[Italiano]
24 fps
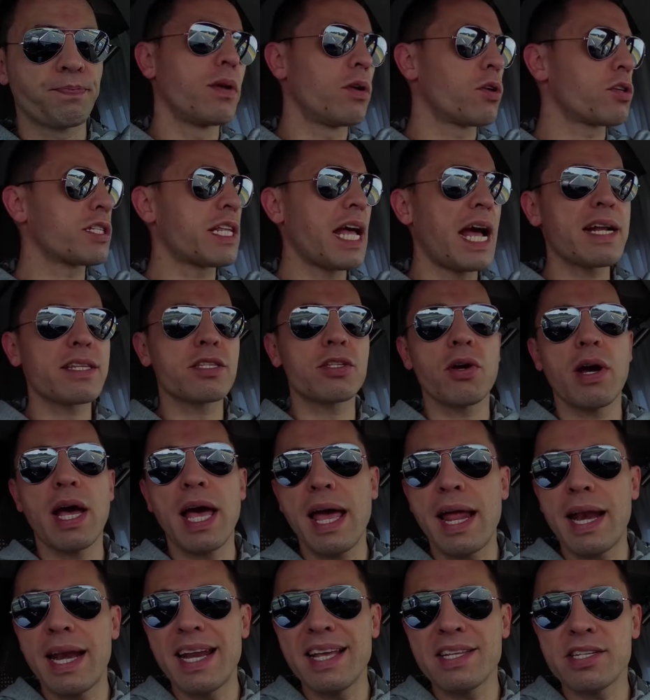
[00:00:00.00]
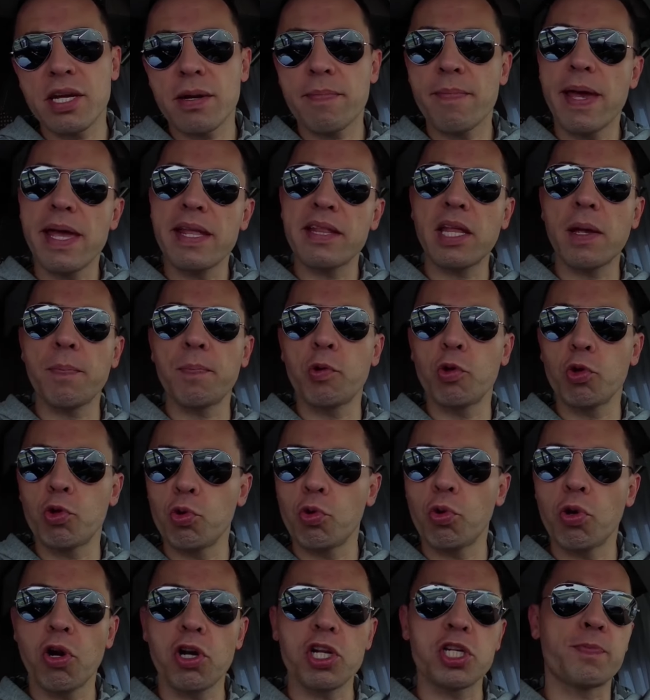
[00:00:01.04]
Lo sterzo è leggermente più
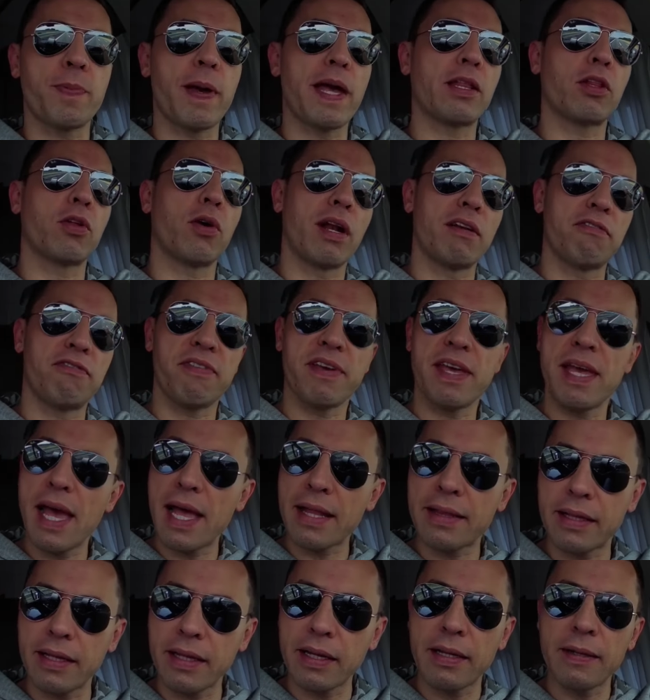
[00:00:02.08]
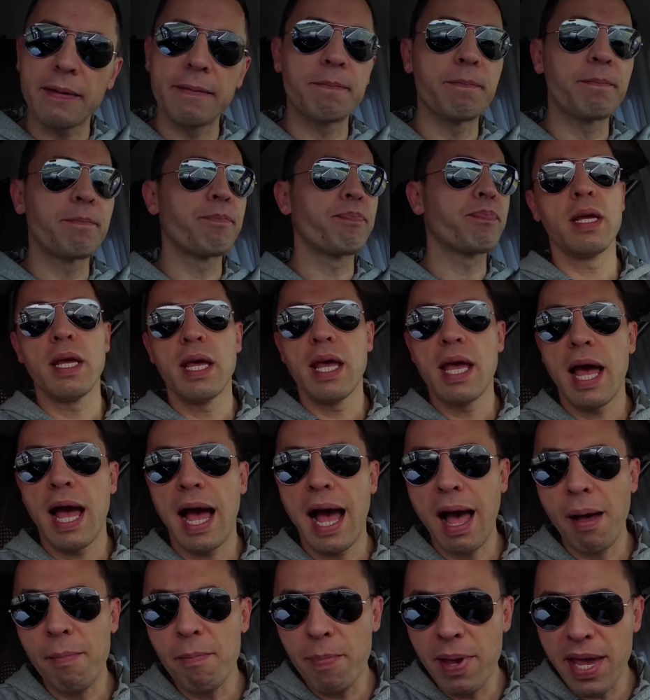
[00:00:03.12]
duro rispetto al Fiat,
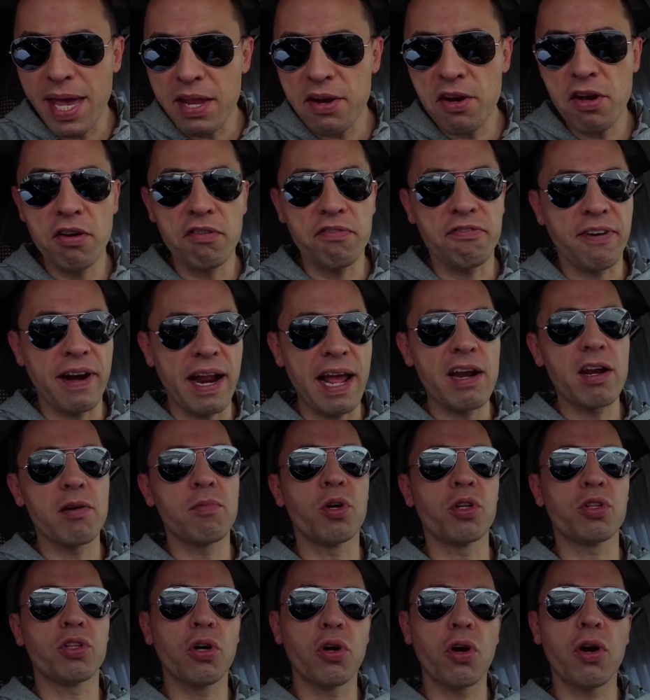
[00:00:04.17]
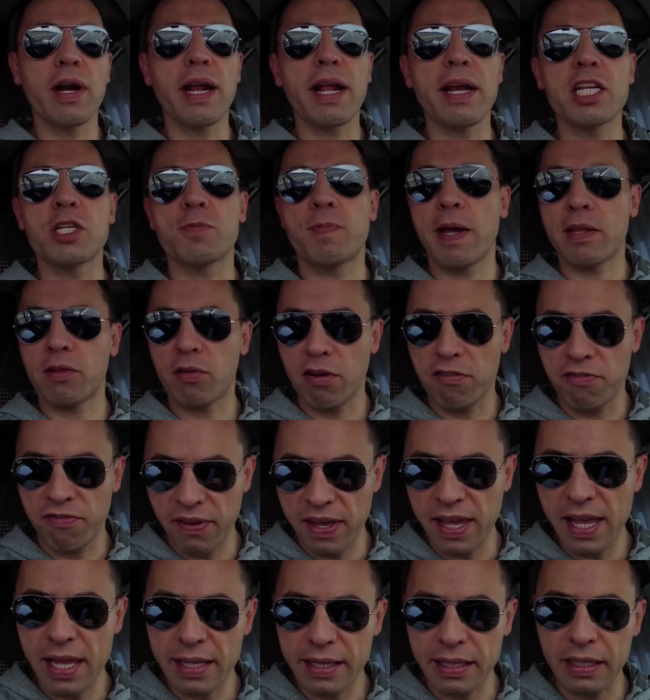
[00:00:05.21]
ha meno freno motore rispetto al
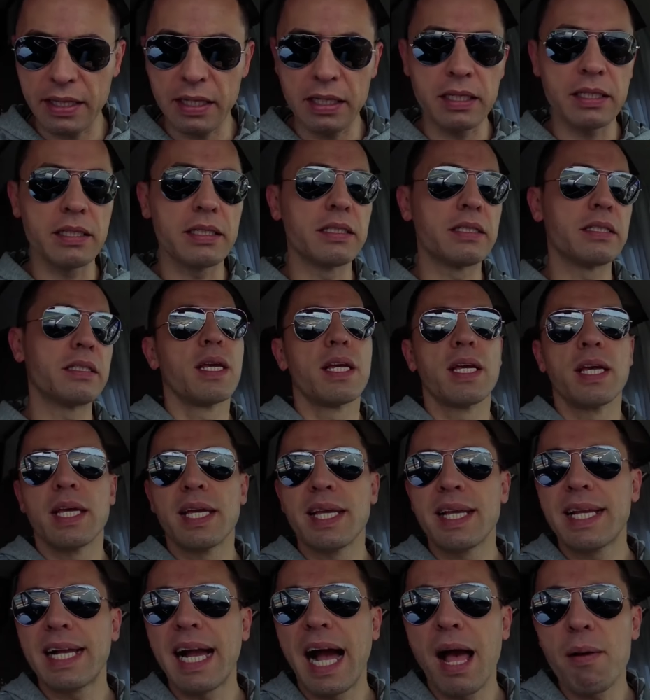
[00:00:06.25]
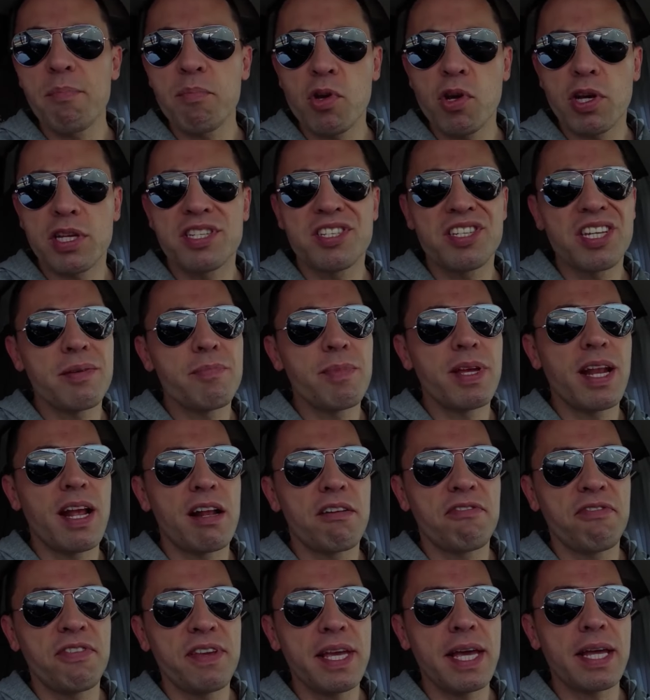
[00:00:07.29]
Fiat, il cambio è simile
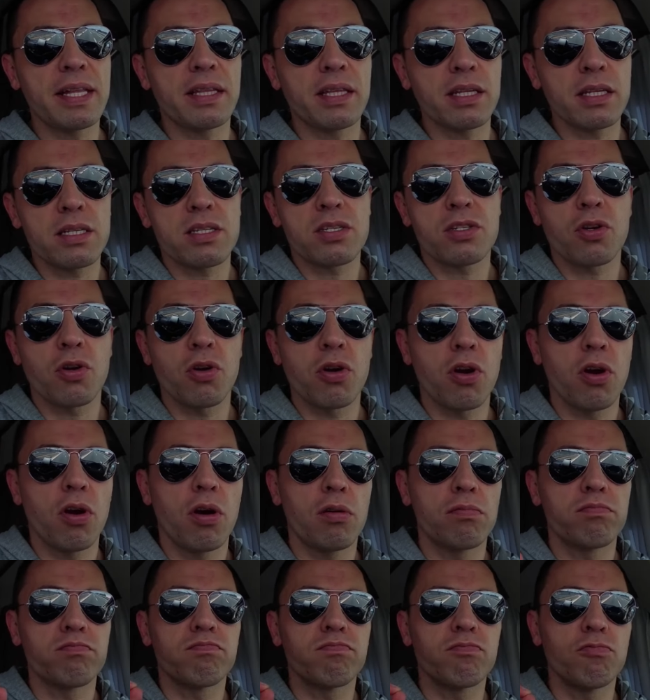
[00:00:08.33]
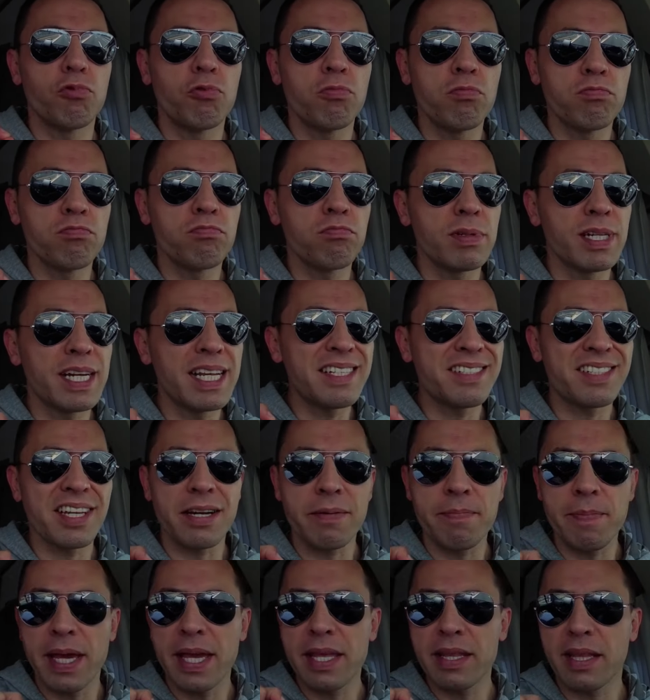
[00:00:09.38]
al Fiat, solo
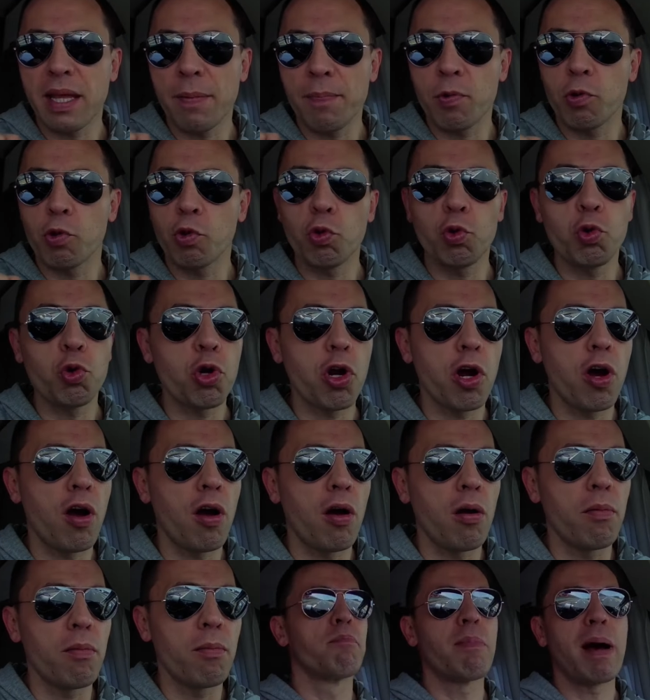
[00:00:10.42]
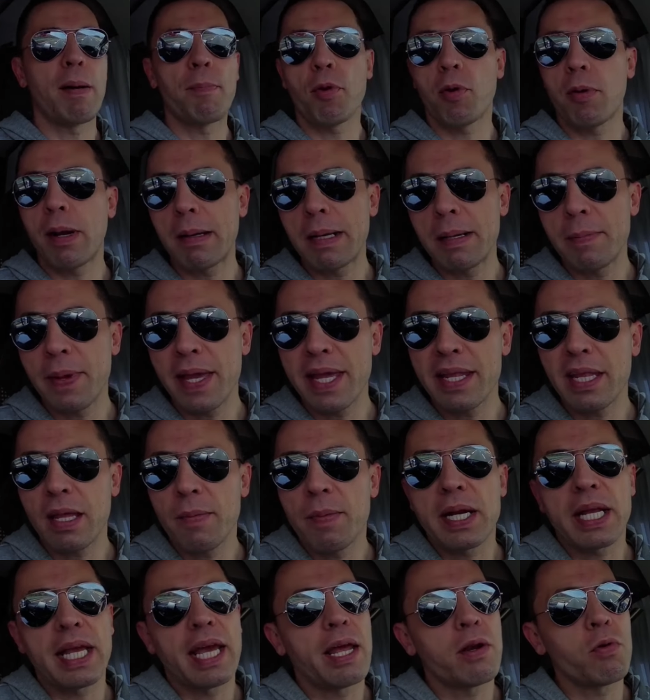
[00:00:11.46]
leggermente più duro, ma probabilmente
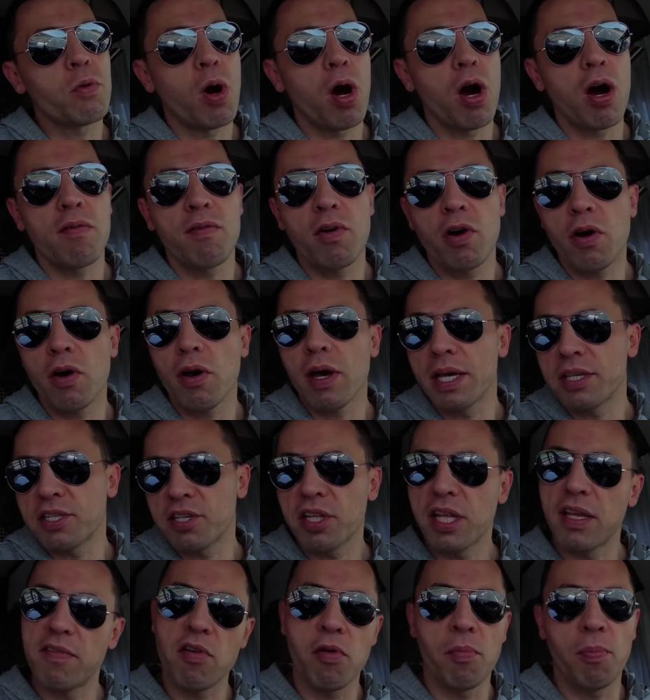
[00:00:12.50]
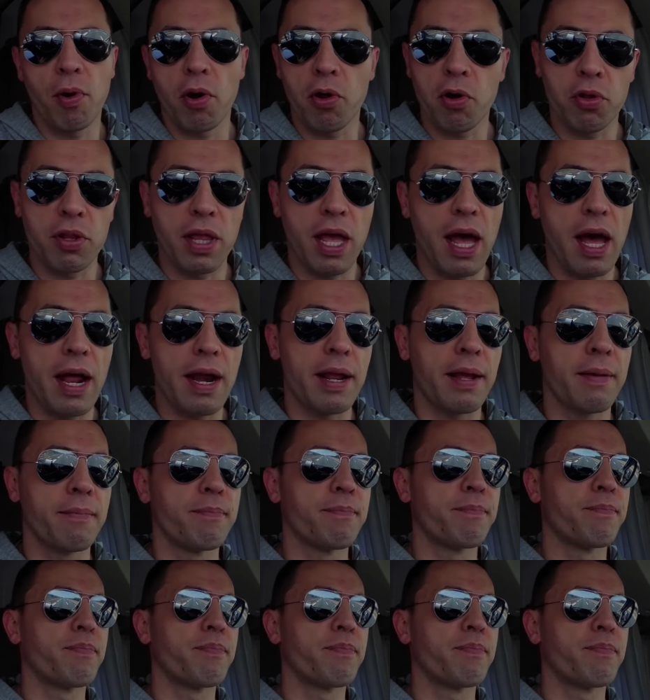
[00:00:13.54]
perché è nuovo e si deve un po' rodare.